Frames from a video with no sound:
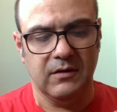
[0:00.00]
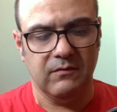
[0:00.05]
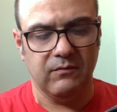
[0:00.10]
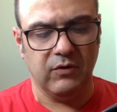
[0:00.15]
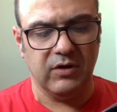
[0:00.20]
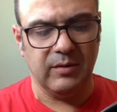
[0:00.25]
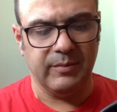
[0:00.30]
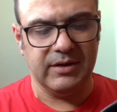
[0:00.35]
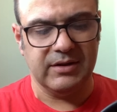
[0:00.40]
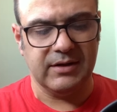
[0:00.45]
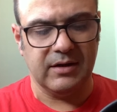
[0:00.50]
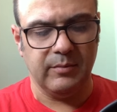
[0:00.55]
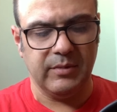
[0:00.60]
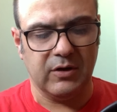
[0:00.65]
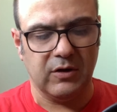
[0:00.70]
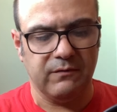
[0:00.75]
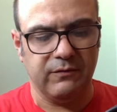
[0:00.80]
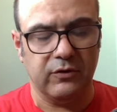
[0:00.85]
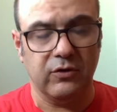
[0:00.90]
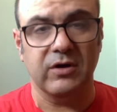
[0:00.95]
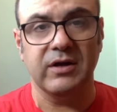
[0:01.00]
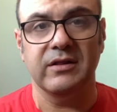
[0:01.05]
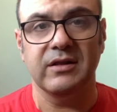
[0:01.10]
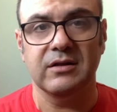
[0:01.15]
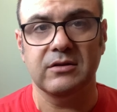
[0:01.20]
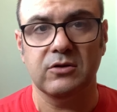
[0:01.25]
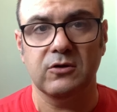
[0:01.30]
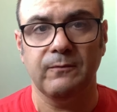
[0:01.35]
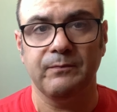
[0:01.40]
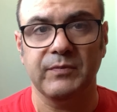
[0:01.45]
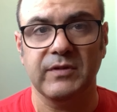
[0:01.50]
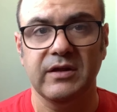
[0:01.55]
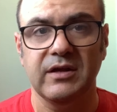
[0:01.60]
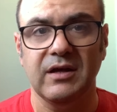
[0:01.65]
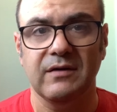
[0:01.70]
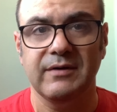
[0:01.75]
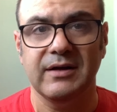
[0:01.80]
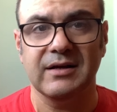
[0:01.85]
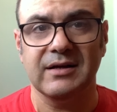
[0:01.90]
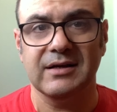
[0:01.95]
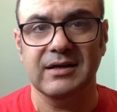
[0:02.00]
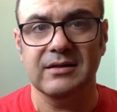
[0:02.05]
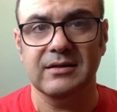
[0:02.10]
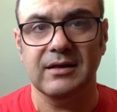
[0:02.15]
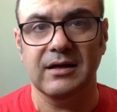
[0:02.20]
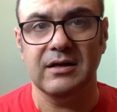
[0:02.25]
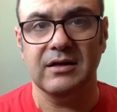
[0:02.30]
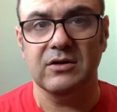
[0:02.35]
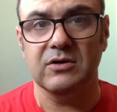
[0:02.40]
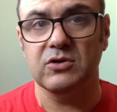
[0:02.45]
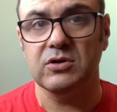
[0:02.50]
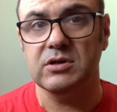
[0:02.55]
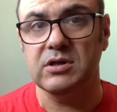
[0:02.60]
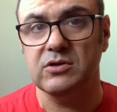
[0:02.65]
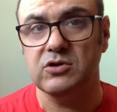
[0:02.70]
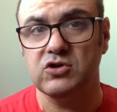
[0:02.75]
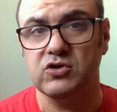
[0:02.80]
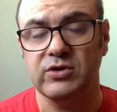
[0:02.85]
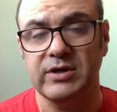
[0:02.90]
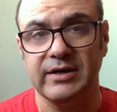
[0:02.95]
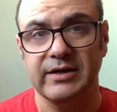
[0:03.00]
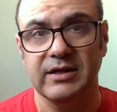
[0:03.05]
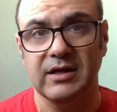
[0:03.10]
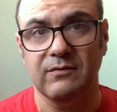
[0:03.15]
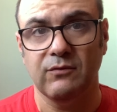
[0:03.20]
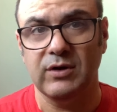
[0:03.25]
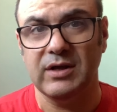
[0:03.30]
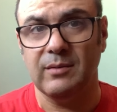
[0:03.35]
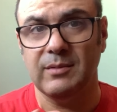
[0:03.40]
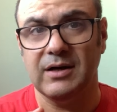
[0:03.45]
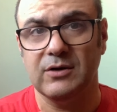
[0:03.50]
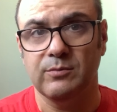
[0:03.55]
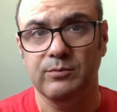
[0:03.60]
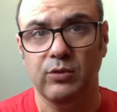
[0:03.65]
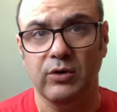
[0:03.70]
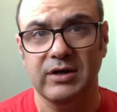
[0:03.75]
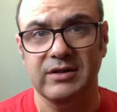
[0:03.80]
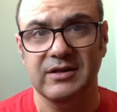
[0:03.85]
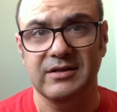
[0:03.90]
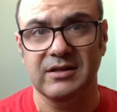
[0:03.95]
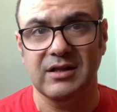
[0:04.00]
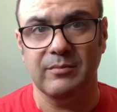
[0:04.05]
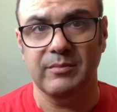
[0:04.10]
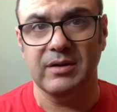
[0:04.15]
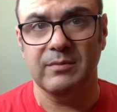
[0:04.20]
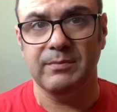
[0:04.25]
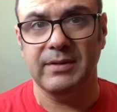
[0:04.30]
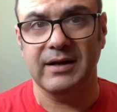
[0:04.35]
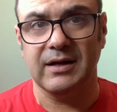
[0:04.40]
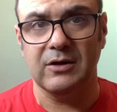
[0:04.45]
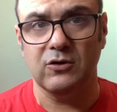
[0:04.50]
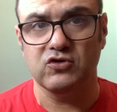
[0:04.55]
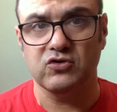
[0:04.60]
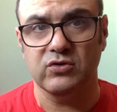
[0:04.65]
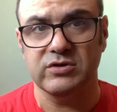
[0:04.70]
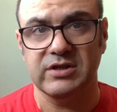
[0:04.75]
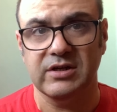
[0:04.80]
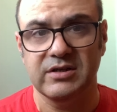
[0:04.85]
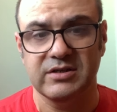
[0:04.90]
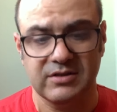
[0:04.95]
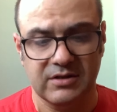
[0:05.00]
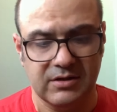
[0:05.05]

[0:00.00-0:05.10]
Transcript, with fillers: Voy a meter el micrófono aquí dentro y a ver qué tal sonaría. Voy a hablar un poquitín también para que lo escuchéis.